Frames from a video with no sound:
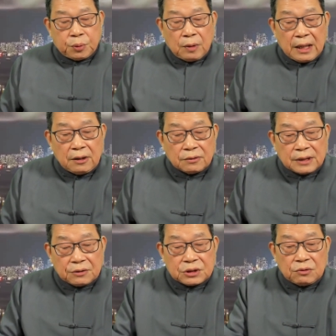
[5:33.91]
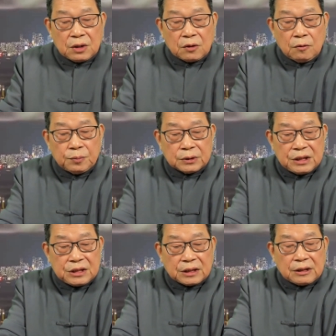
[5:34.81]
普华永道周一公布
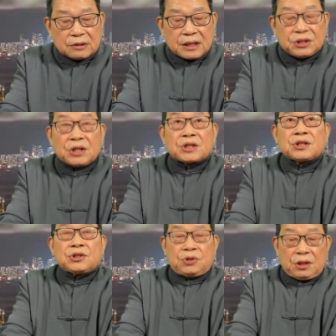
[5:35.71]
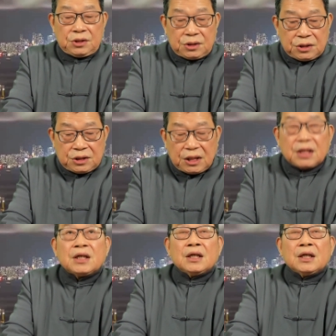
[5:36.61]
的一项调查显示，全世界